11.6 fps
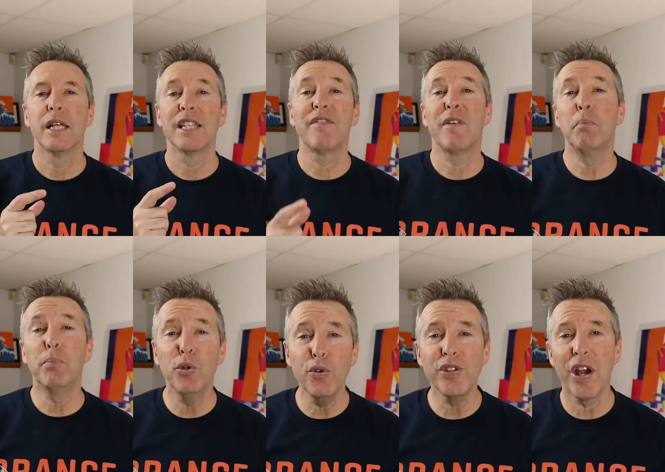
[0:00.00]
Ça fait
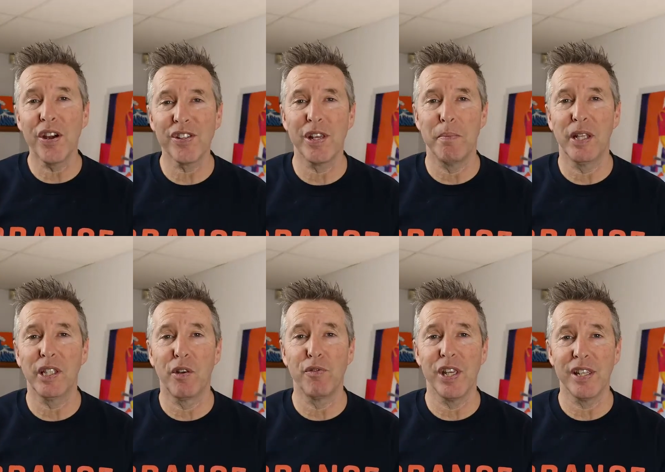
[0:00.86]
plusieurs
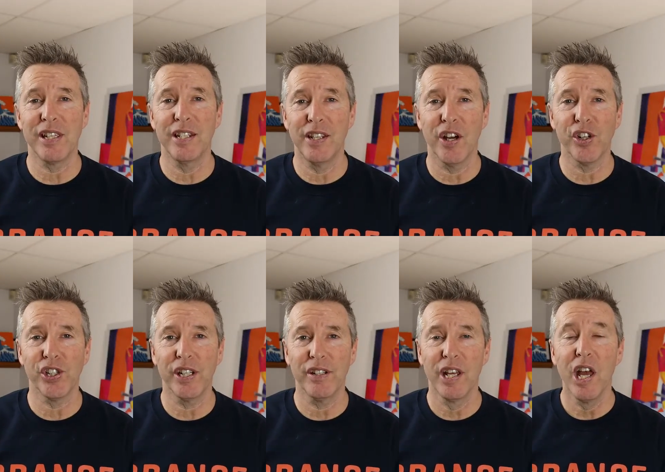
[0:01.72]
semaines que vous essayez de
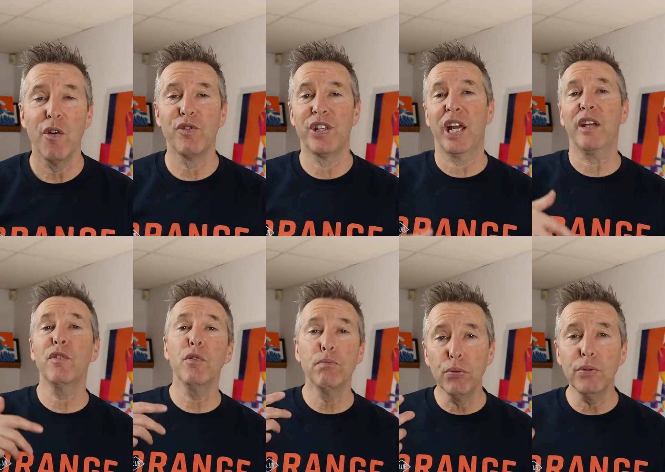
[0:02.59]
nager. Vous
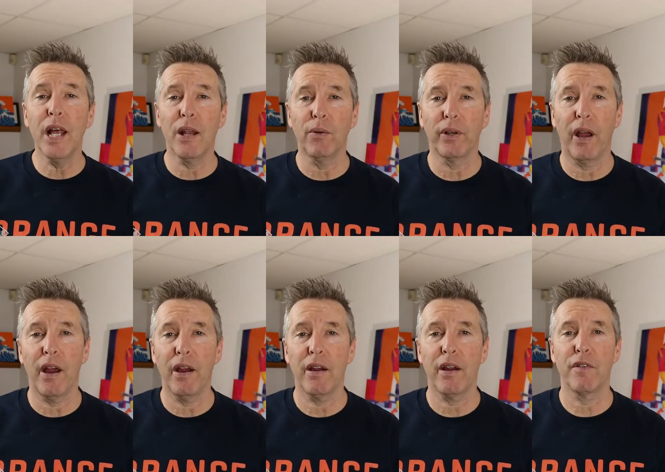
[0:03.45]
arrivez au bout de la
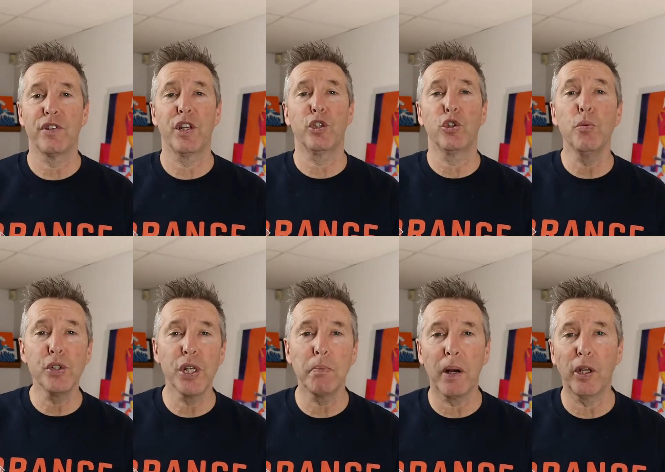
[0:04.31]
longueur, vous êtes
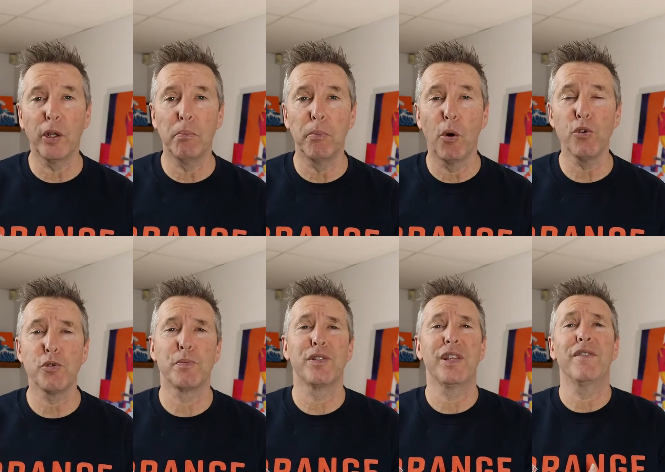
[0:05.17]
obligé de prendre une pause,
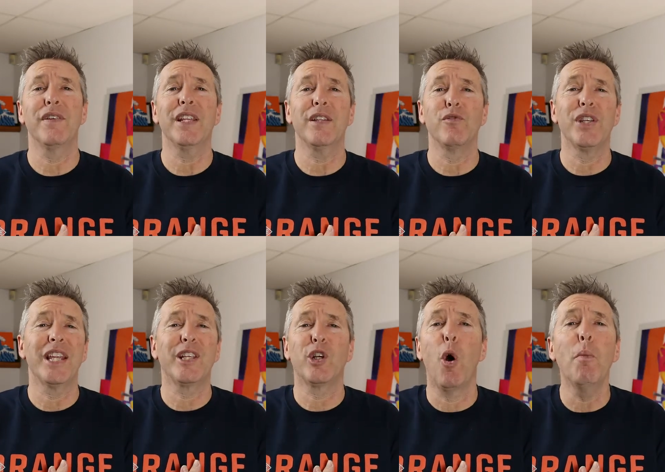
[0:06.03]
puis vous
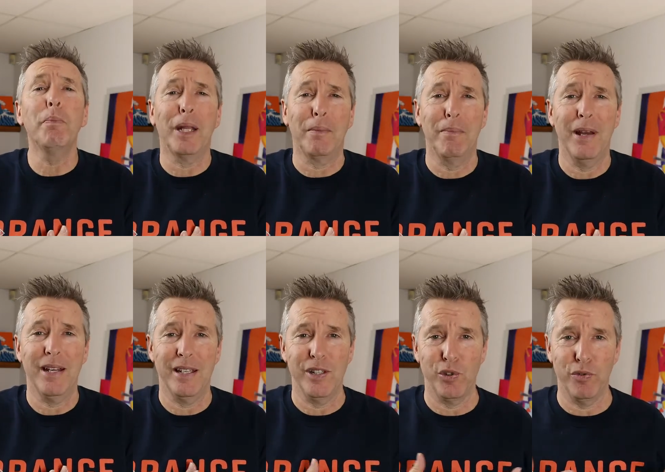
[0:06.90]
êtes, complètement
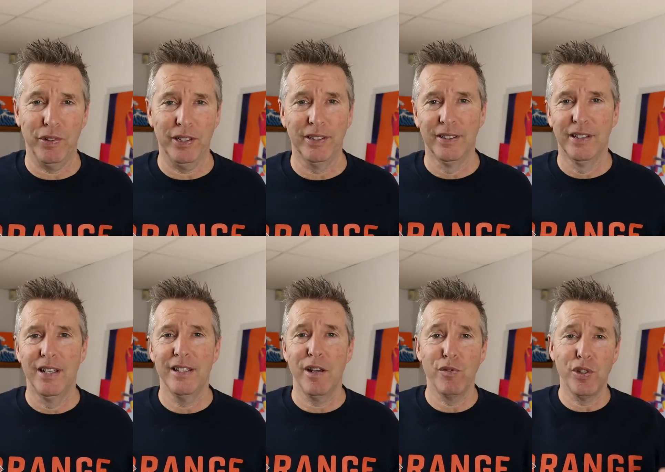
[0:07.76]
essoufflé.
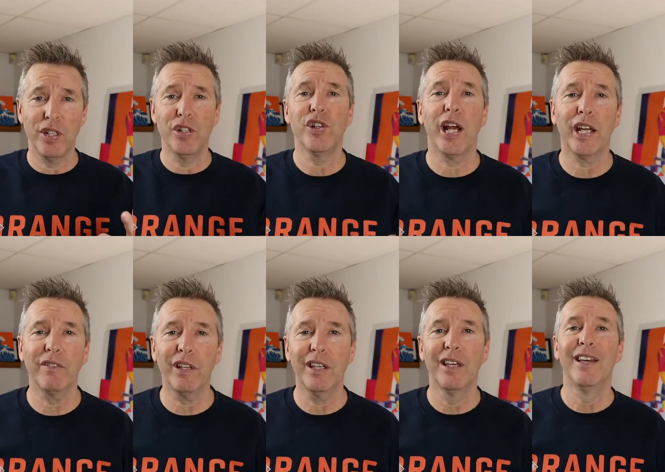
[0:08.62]
Ça vous est déjà
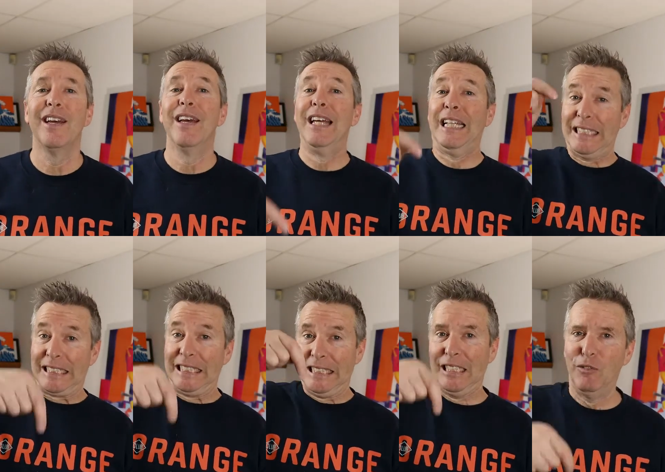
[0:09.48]
arrivé?
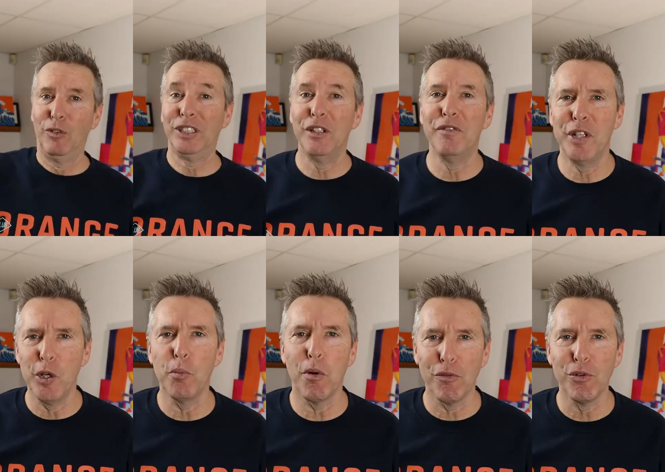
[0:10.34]
Voici le
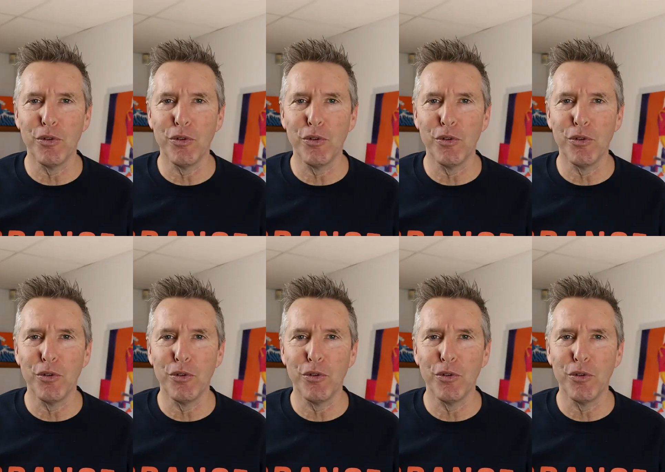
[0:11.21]
vidéo pour vous.